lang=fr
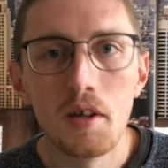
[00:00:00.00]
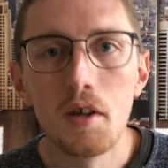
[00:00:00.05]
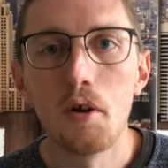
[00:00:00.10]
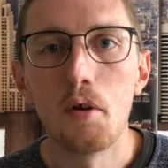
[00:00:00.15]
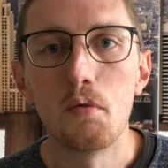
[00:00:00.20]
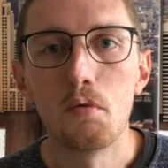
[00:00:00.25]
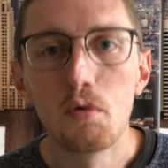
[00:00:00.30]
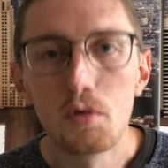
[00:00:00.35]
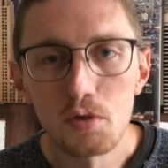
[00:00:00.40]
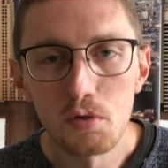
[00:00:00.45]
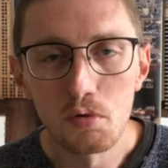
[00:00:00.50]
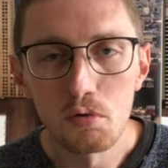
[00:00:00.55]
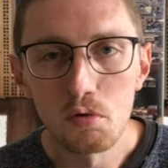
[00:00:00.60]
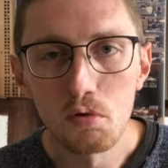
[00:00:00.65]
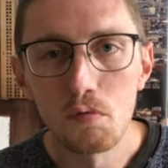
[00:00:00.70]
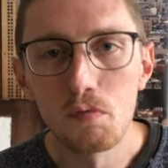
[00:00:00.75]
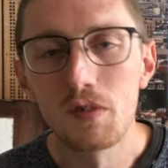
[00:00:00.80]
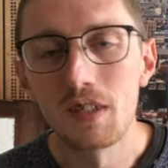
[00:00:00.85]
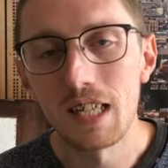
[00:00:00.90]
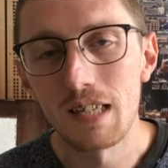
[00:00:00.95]
Nous on se
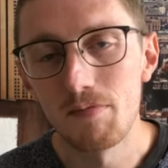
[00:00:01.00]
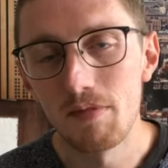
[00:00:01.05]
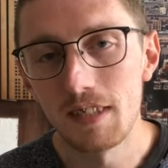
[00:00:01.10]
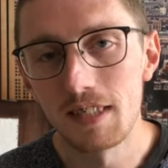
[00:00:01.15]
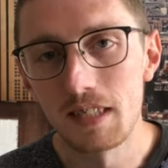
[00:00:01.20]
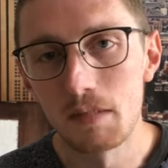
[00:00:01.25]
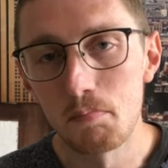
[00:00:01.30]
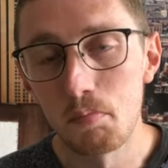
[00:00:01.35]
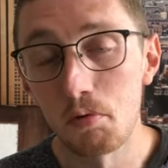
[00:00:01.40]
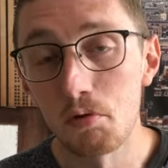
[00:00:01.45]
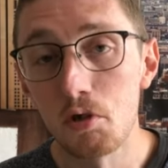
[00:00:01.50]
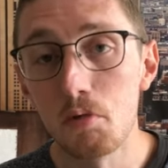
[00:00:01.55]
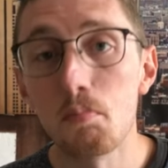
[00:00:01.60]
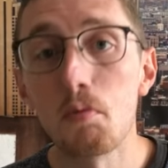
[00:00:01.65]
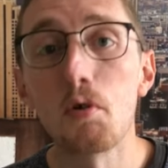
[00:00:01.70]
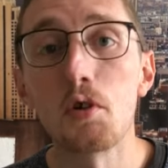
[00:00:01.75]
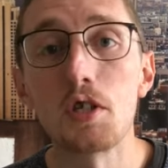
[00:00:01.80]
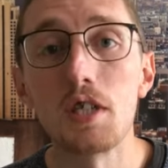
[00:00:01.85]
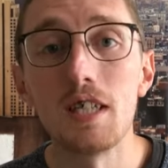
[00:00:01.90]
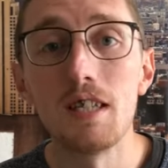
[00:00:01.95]
retrouve très vite pour de
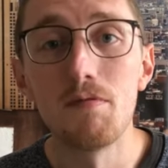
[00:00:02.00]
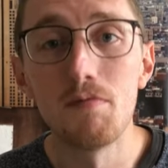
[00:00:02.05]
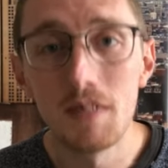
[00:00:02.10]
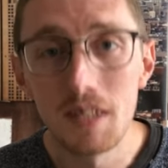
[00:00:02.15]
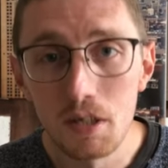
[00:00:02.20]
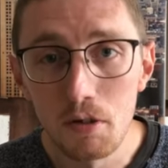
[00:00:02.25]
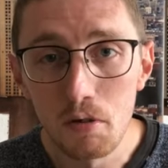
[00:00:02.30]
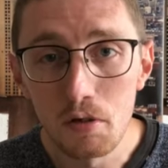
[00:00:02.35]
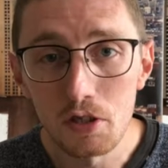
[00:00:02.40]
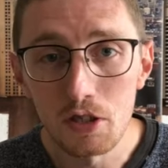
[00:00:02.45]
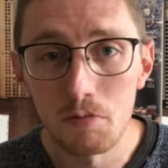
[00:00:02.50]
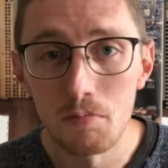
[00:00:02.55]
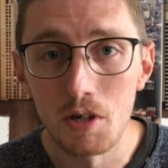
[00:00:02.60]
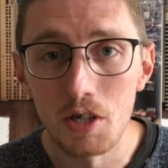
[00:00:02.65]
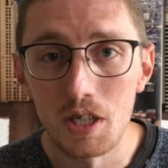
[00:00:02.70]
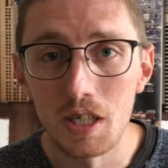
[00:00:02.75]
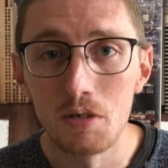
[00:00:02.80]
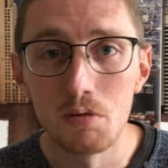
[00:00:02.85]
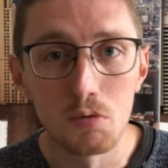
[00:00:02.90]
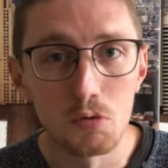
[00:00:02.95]
prochaines vidéos sur ma
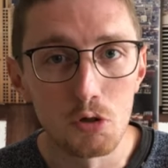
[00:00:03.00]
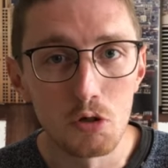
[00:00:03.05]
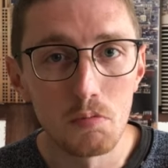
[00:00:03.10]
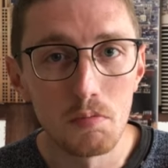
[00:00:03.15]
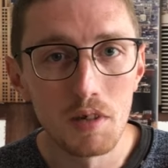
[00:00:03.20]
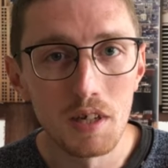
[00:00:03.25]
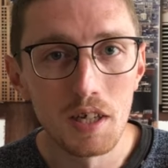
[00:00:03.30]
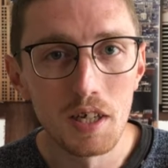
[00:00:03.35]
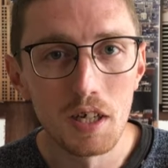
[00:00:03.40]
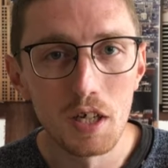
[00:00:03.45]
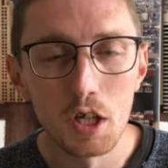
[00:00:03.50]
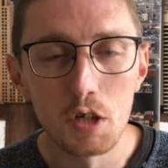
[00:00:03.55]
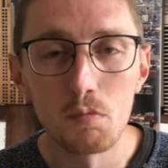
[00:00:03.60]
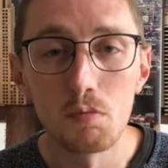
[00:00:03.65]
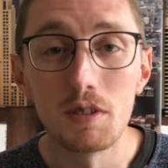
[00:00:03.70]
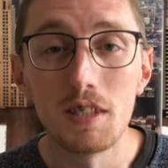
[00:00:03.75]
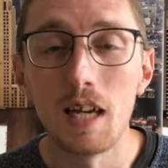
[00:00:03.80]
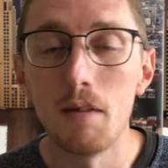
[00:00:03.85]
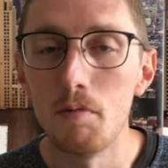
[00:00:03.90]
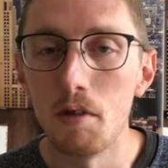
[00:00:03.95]
chaîne YouTube. Je vous
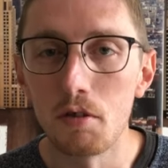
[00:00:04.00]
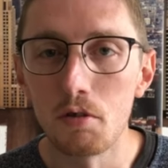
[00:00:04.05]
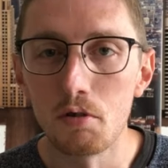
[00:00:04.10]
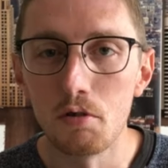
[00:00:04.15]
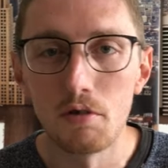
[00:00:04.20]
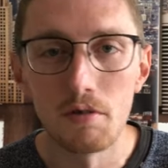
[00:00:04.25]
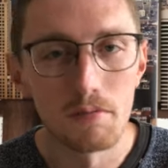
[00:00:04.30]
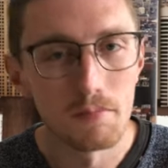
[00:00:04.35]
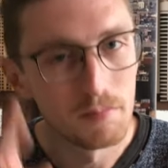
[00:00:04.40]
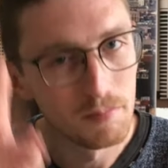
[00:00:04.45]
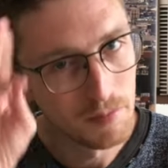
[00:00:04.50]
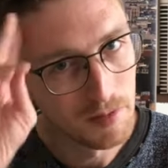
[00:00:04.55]
dis à bientôt.